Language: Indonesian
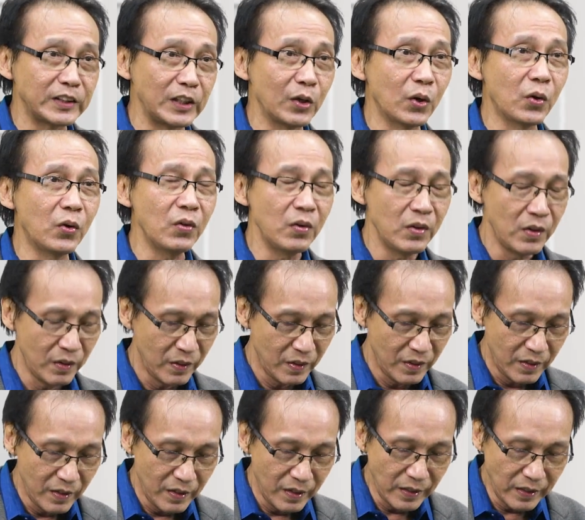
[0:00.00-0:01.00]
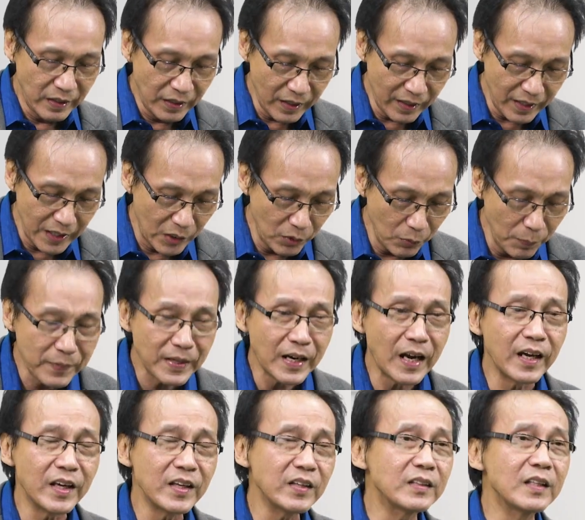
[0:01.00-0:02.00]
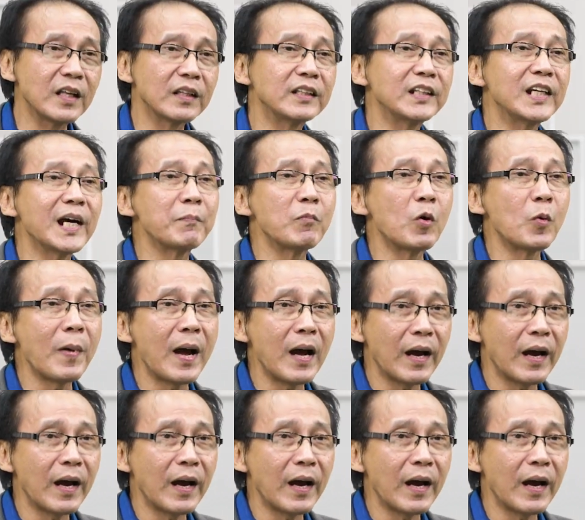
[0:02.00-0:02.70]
Silo, dia itu menangis dan tidak mau